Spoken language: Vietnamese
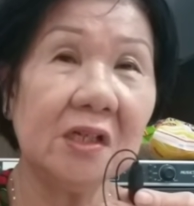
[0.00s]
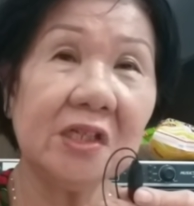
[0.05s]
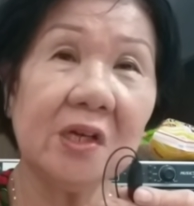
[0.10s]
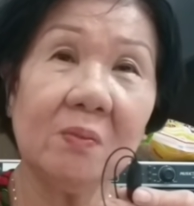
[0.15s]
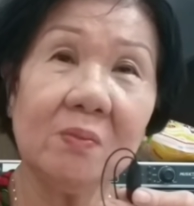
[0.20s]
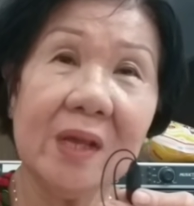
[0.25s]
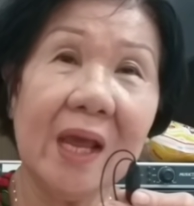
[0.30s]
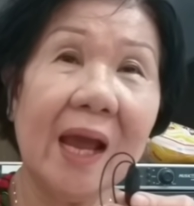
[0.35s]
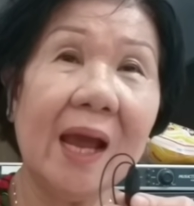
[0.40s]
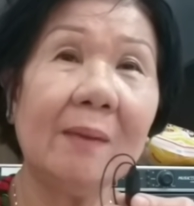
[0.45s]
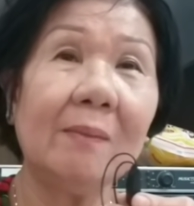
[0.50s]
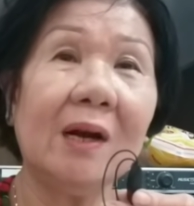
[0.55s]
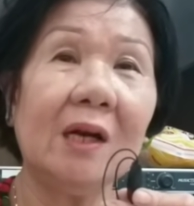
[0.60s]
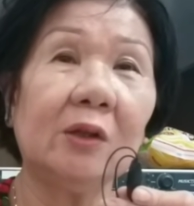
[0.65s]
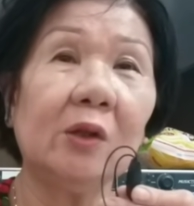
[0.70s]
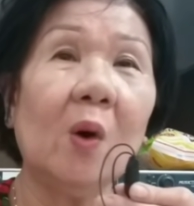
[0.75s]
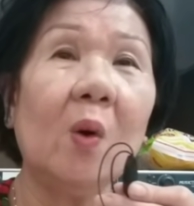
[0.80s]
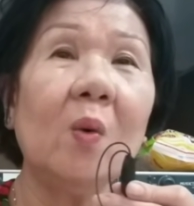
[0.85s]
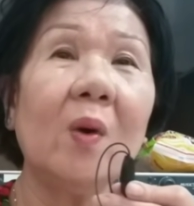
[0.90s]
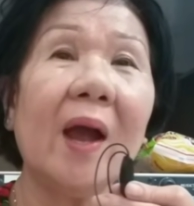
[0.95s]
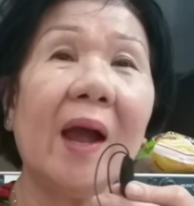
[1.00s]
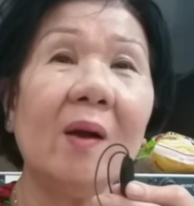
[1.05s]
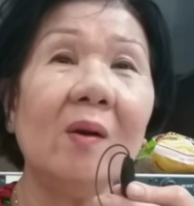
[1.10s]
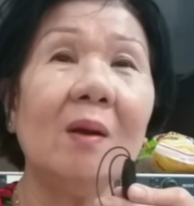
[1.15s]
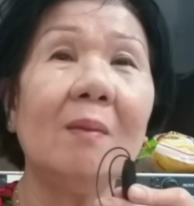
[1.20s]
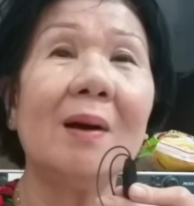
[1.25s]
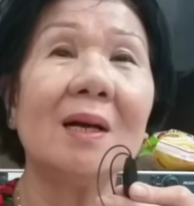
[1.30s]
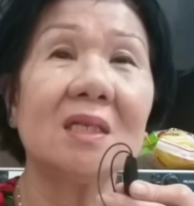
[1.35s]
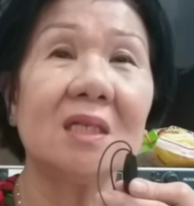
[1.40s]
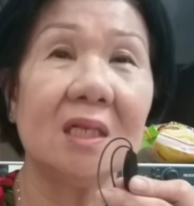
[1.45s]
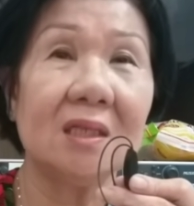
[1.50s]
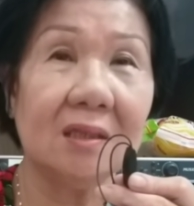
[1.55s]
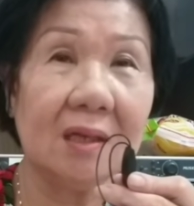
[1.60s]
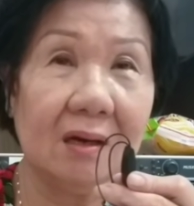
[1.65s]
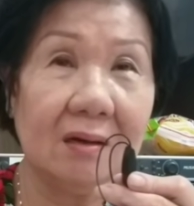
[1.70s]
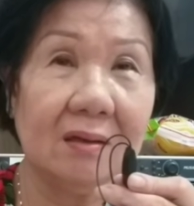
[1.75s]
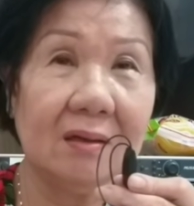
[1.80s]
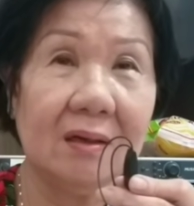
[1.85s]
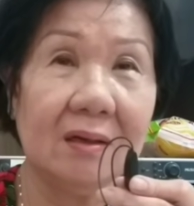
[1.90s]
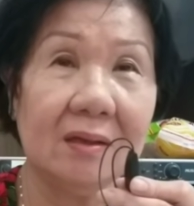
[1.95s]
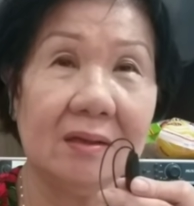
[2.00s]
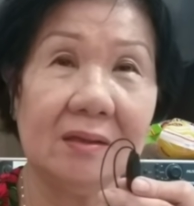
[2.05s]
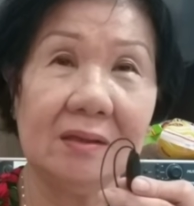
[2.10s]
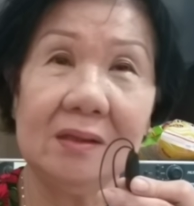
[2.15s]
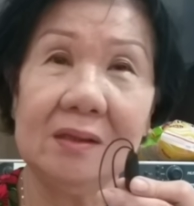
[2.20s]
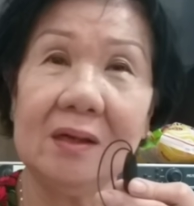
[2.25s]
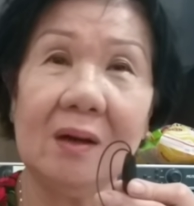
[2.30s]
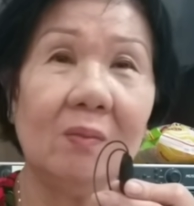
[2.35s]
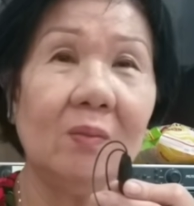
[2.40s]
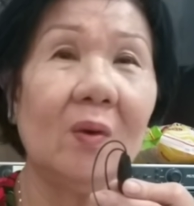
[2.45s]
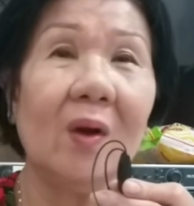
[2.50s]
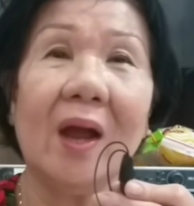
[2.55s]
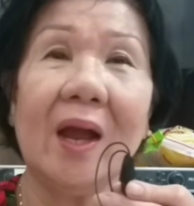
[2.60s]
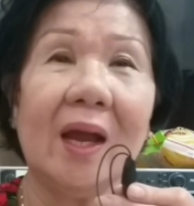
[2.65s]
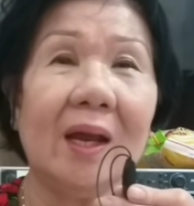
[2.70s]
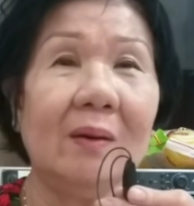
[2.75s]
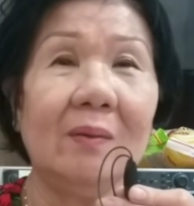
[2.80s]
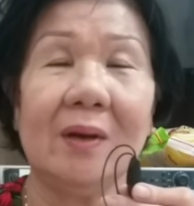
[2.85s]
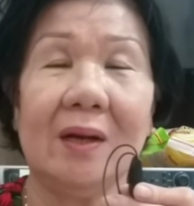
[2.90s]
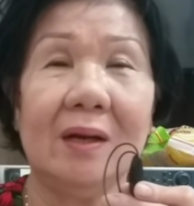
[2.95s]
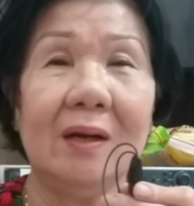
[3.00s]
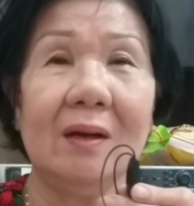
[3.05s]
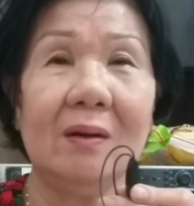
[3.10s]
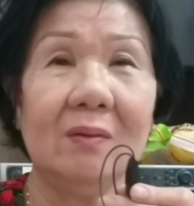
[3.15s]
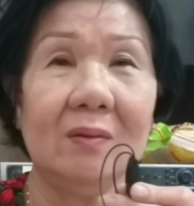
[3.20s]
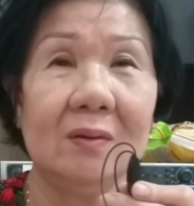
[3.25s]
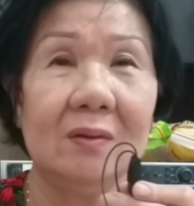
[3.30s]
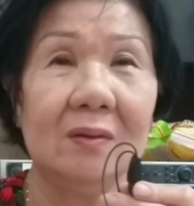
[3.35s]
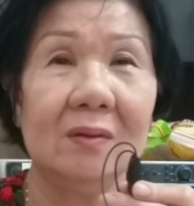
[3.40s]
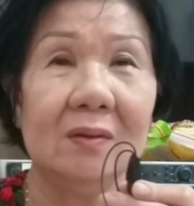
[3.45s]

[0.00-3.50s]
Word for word: Trong nhà mà đã tố cáo là bằng sự thật rồi, chứ không có ai mãi đâu.